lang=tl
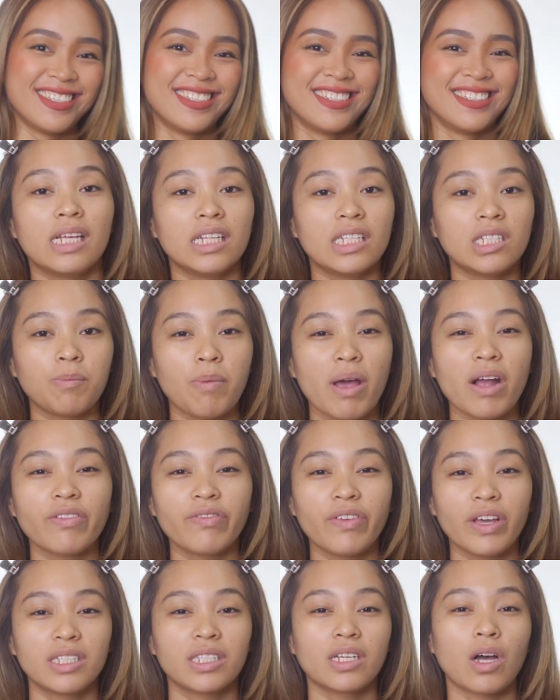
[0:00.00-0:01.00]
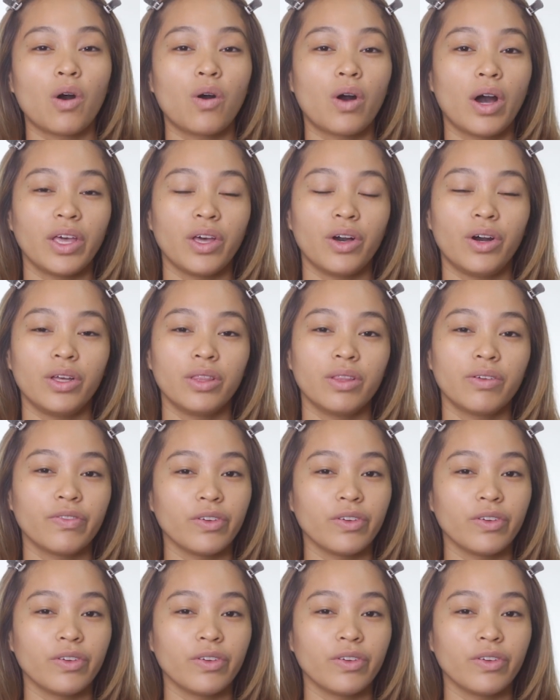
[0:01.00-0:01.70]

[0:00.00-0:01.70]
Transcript: Since bareface ako ngayon,